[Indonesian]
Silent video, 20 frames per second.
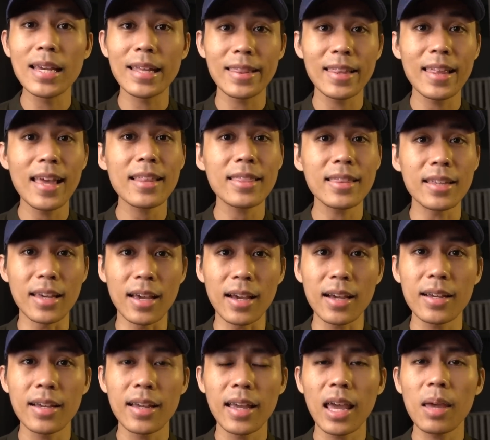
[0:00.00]
lihat-lihat nih ya,
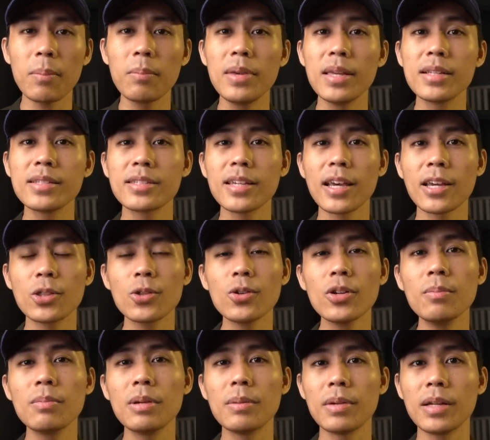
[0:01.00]
ambience-nya itu
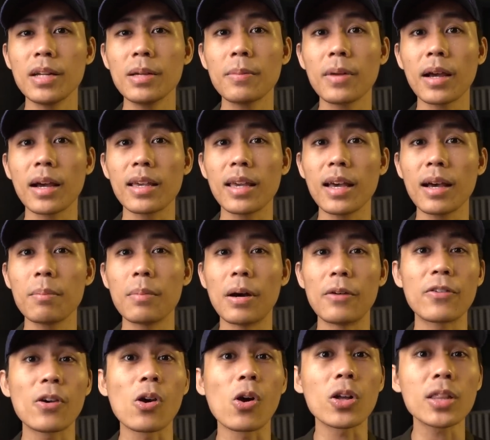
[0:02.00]
lebih mirip kayak
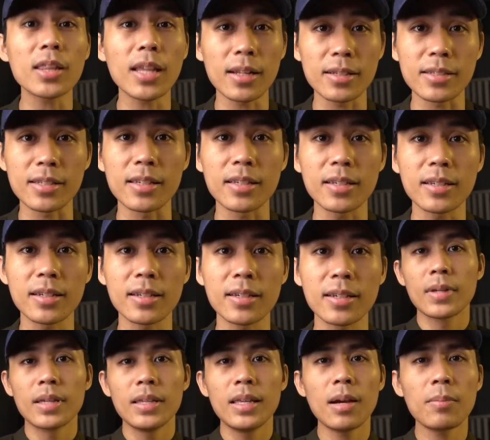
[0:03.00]
buffet hotel sih.
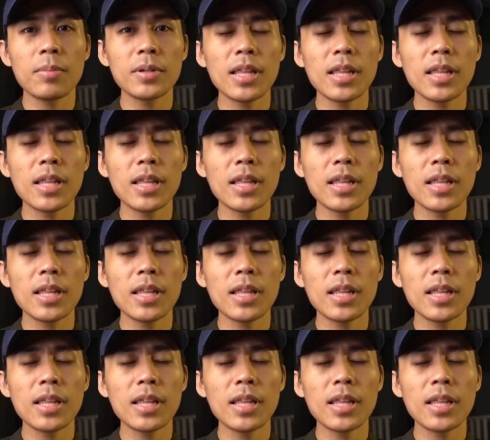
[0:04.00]
Yang